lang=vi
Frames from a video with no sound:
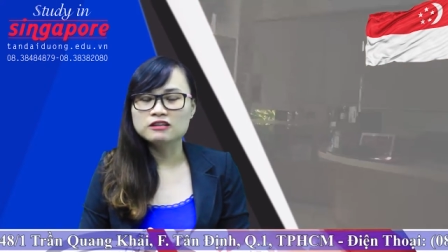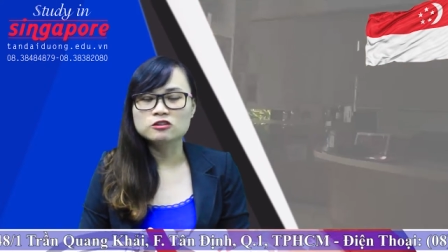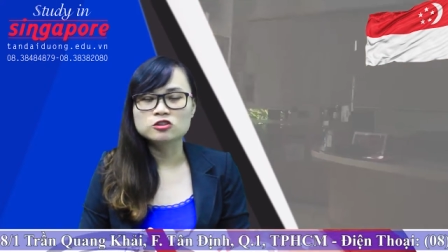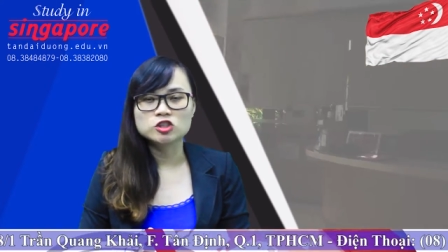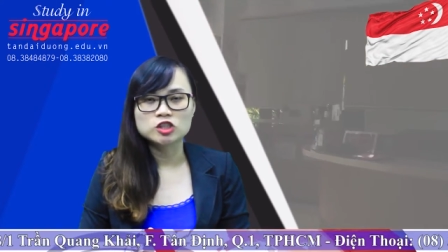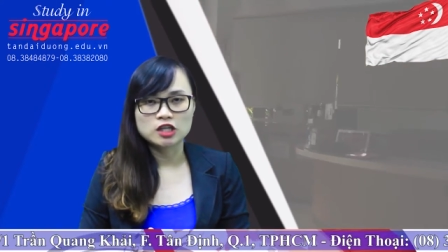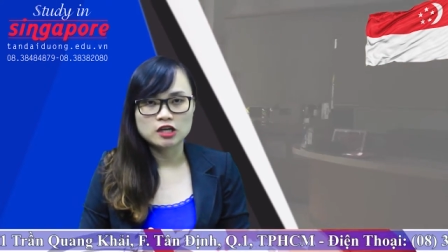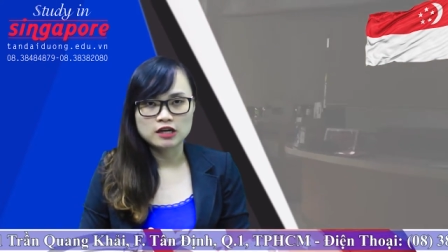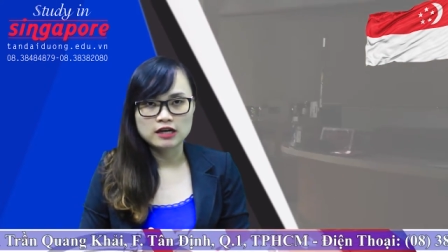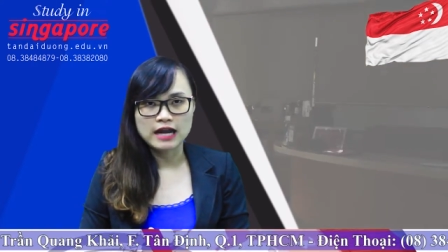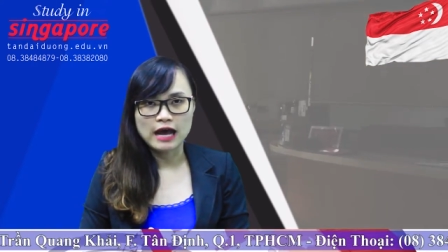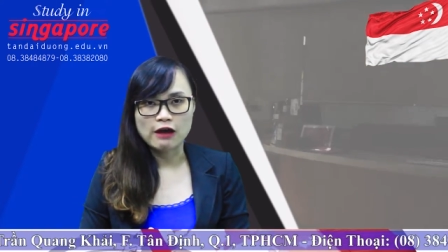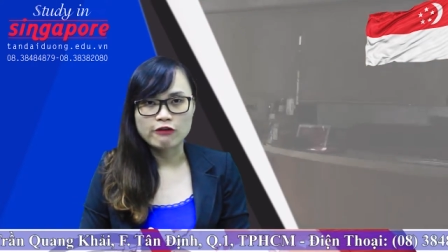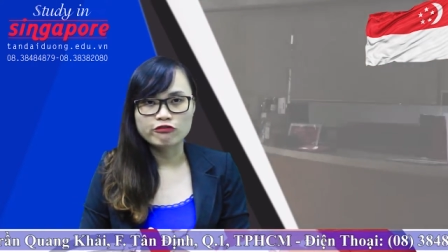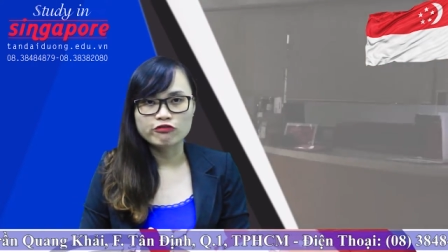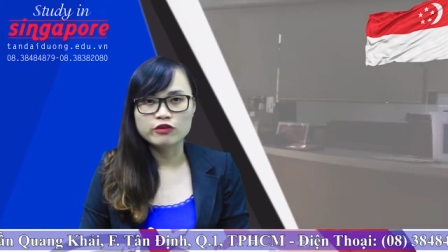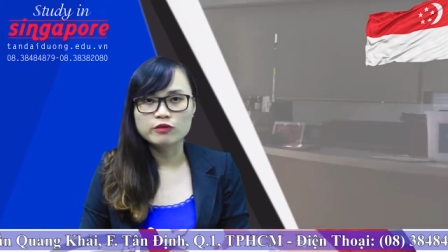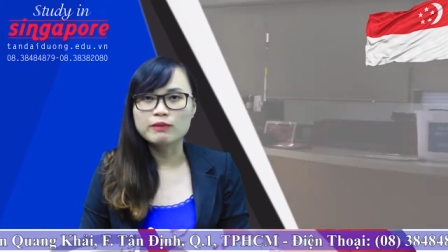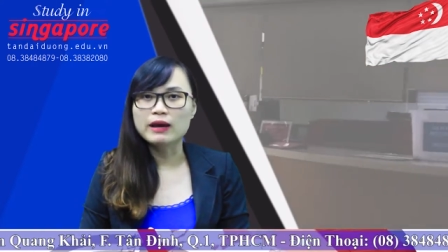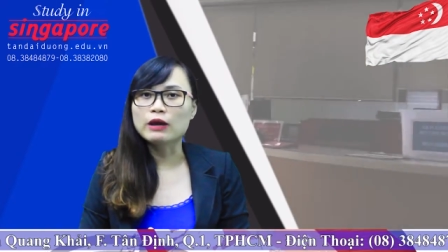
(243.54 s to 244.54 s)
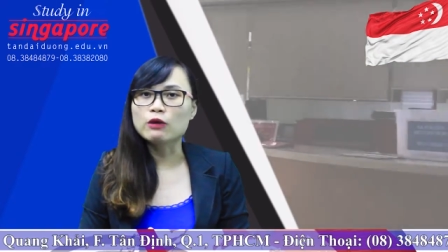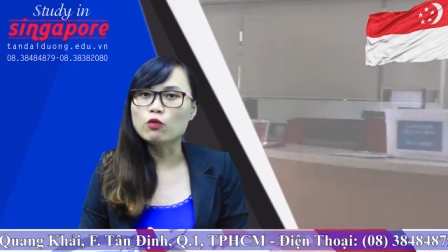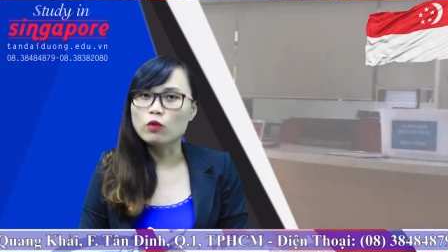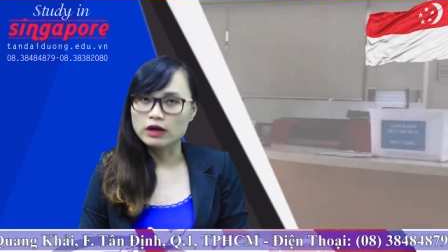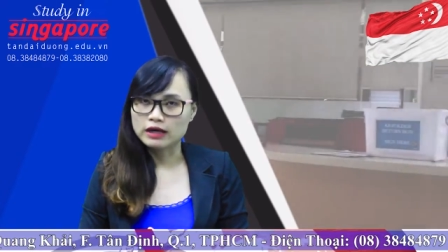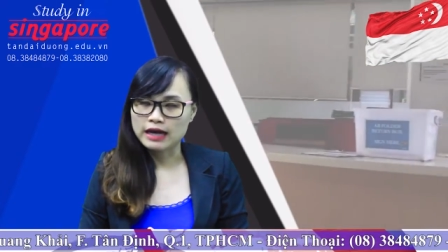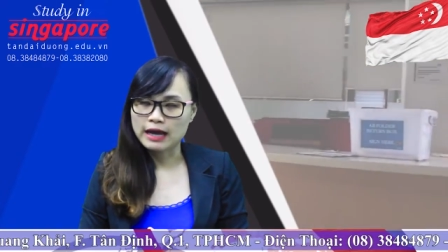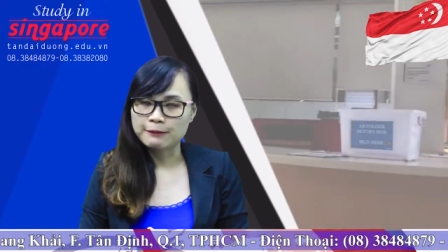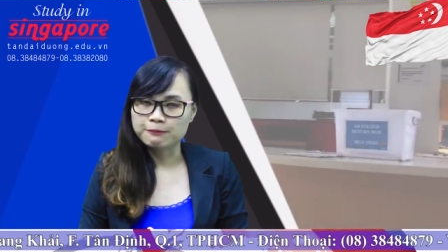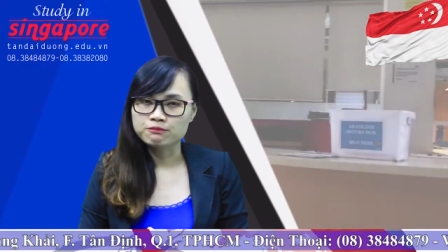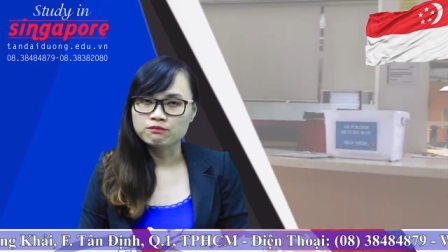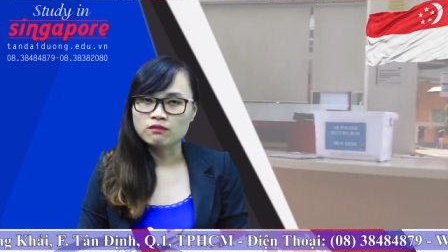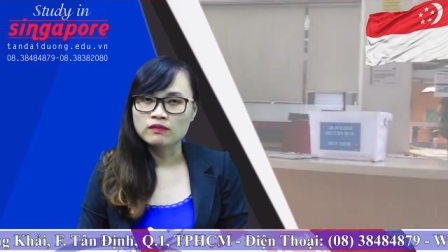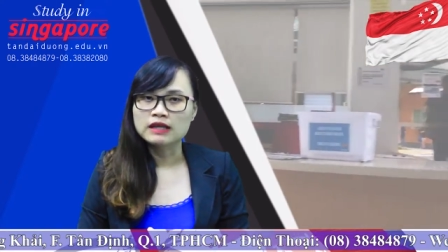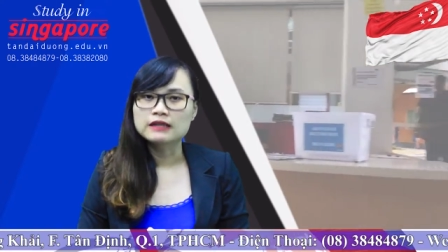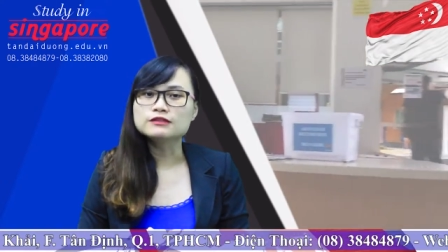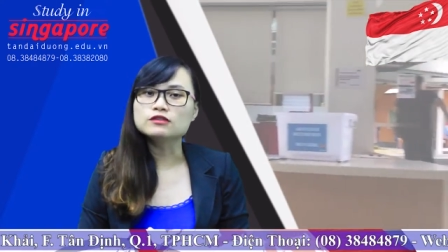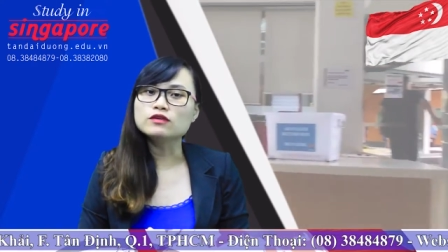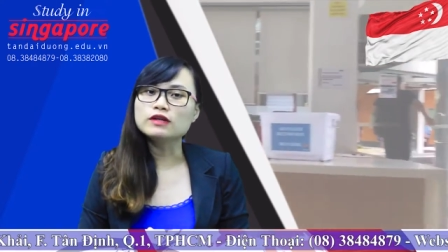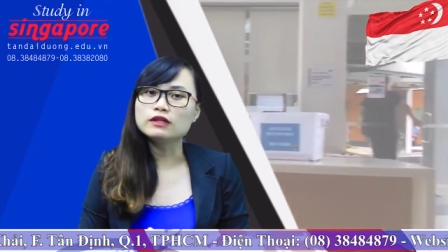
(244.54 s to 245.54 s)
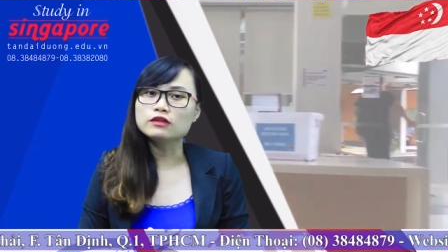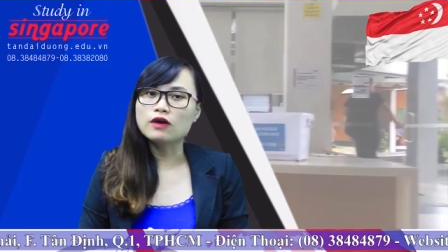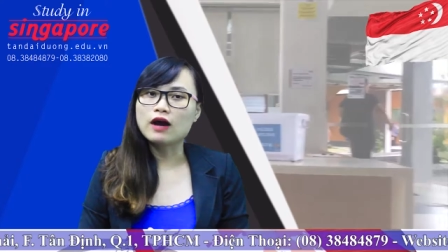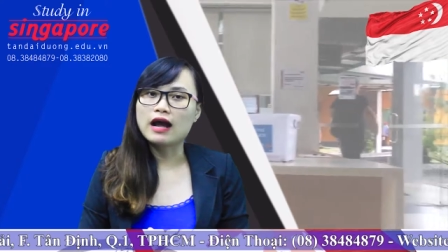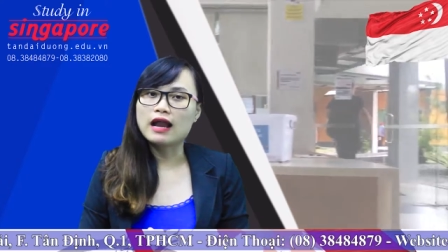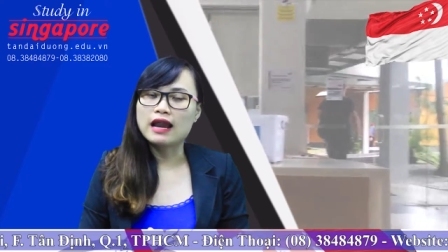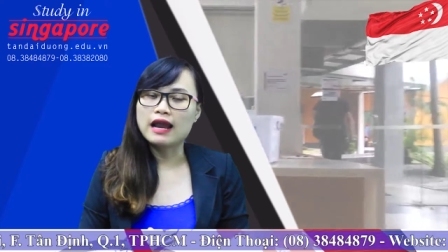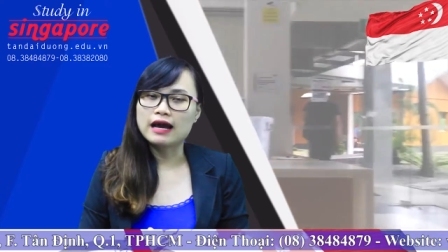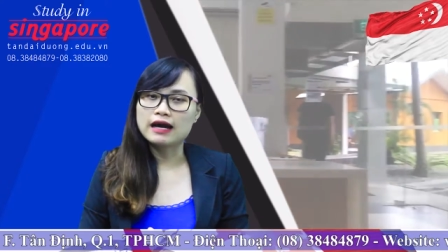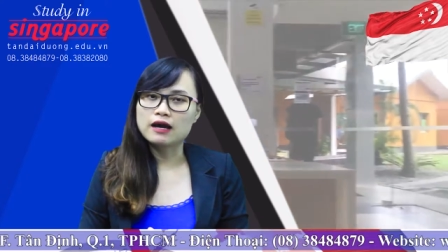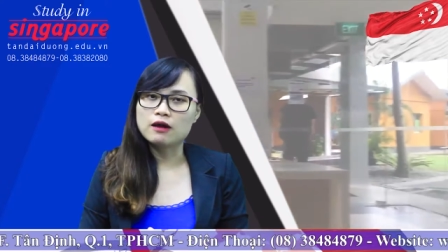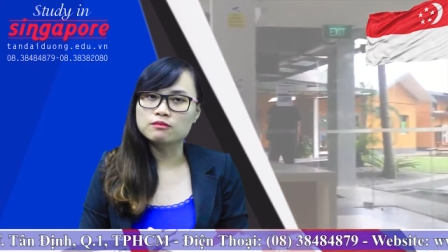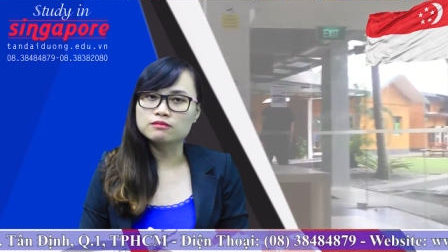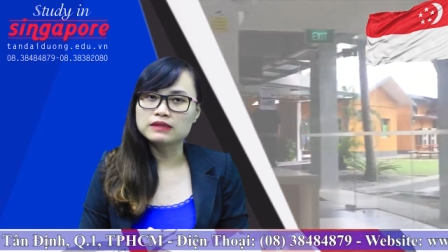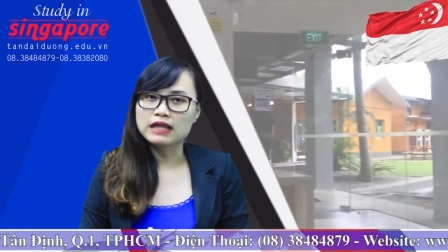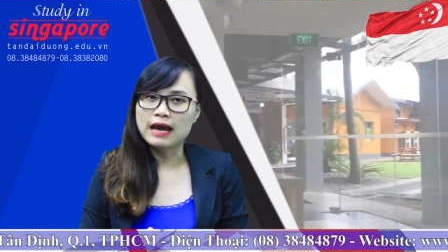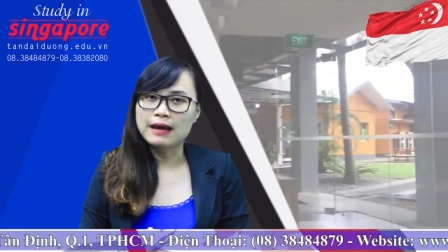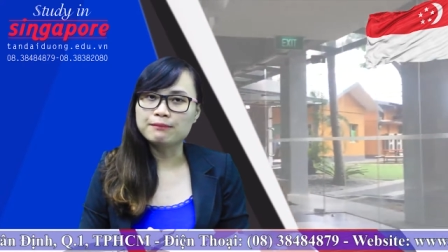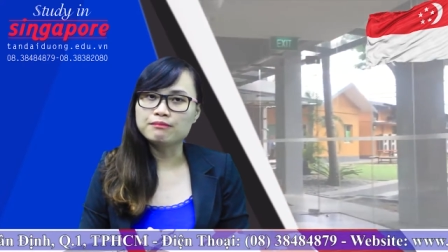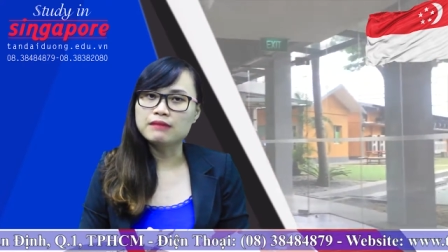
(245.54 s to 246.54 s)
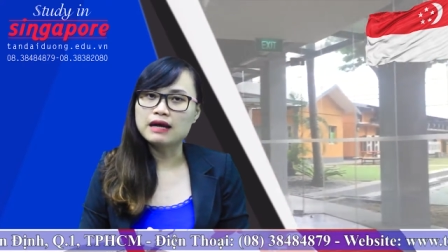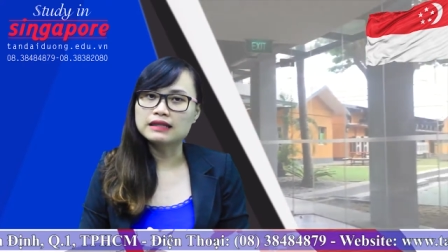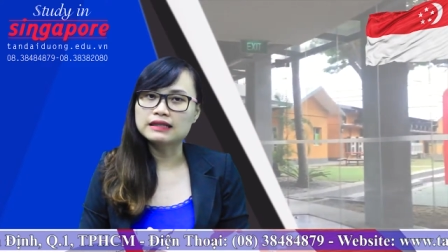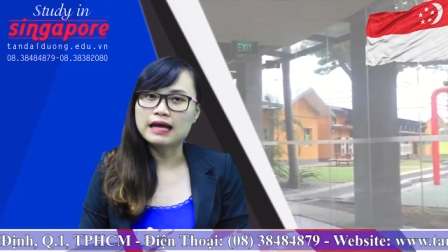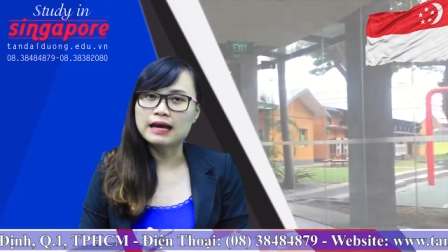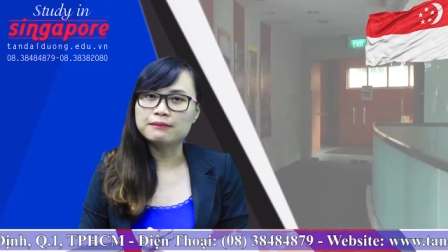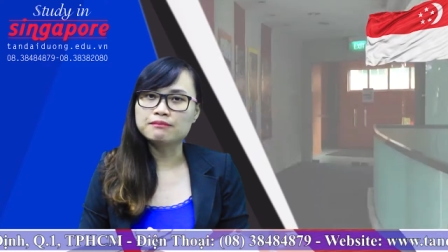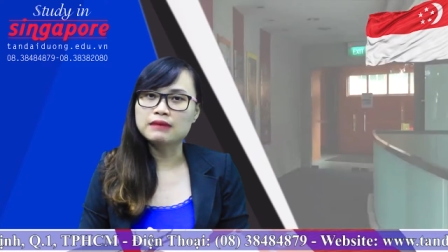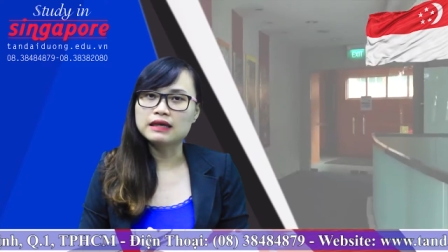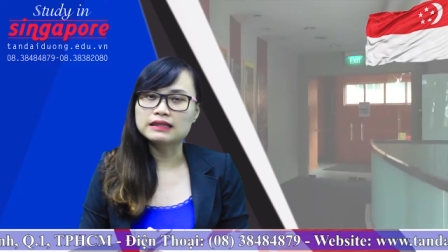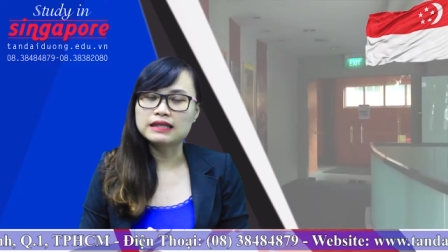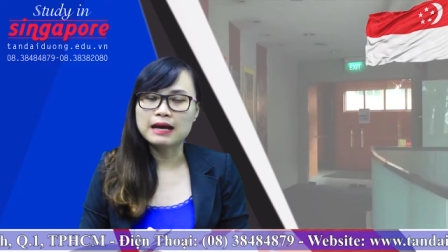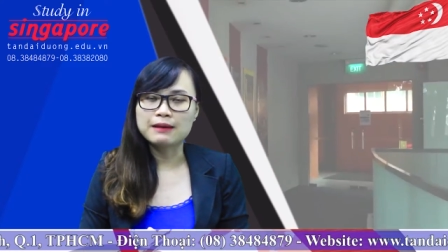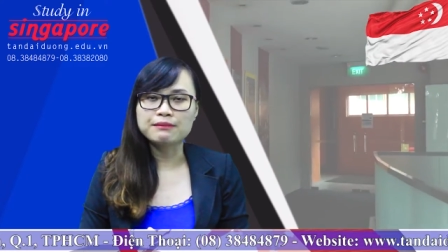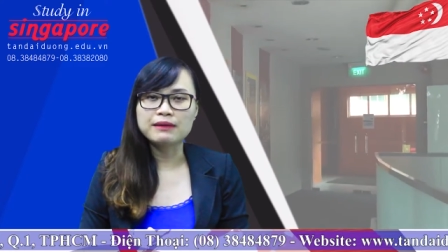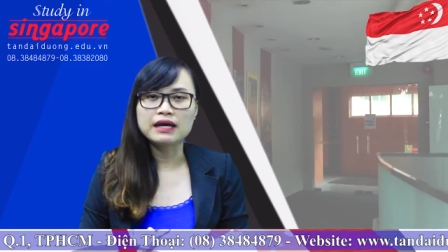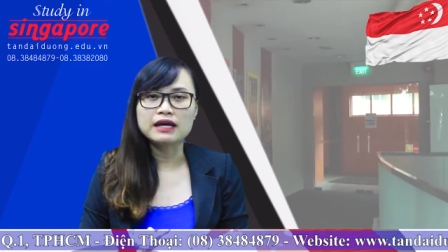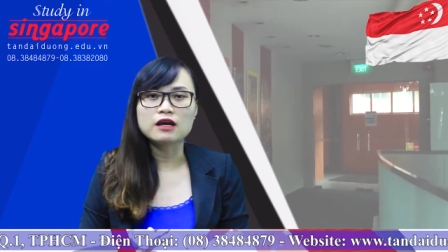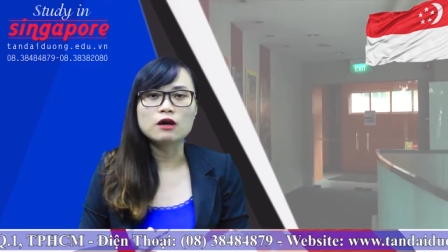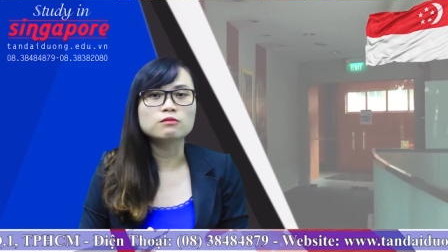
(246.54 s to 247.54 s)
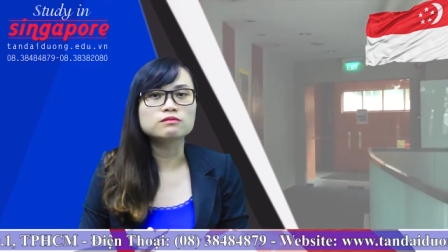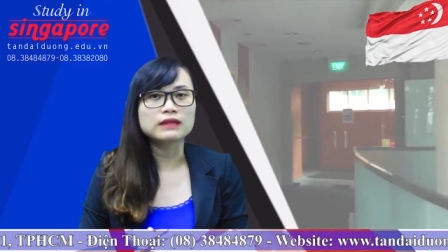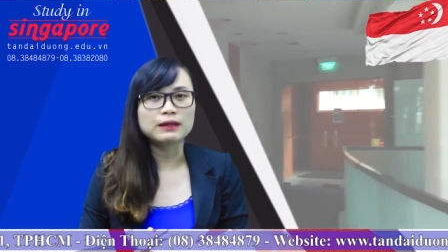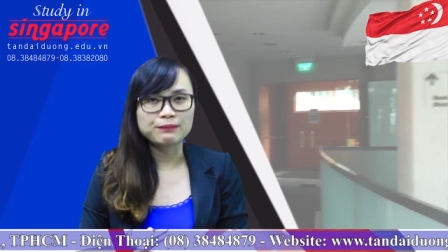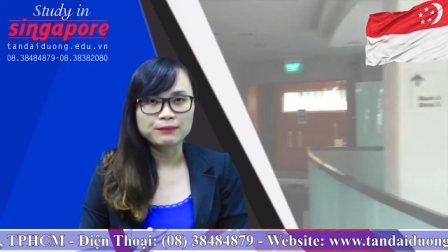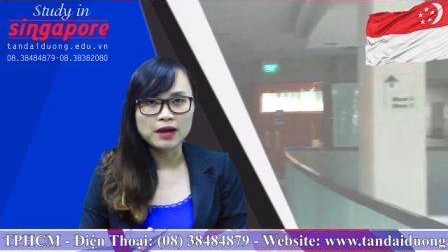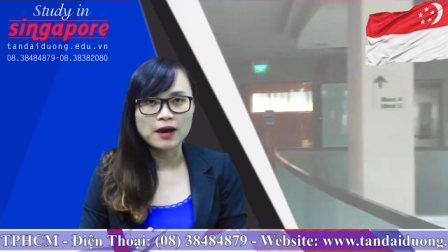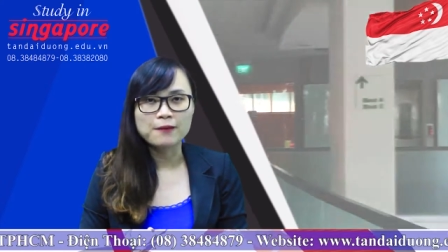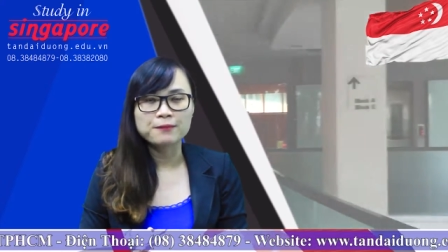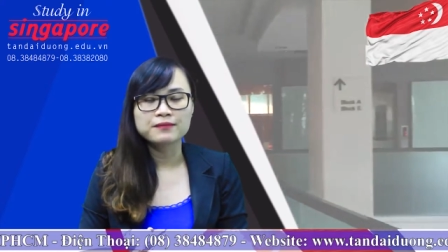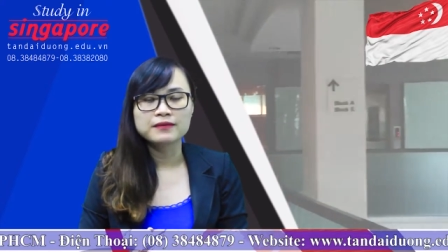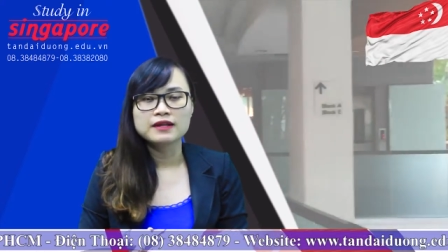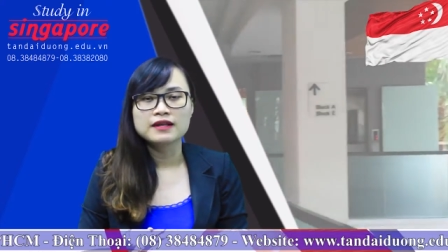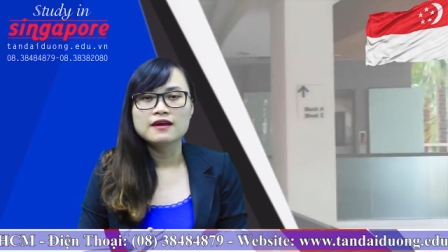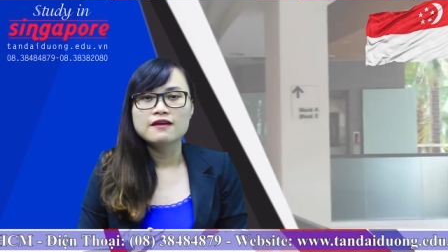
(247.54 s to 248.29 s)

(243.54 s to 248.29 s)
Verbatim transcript: đường Trần Hưng Đạo phường 7 quận 5 số điện thoại là 08 3838 2080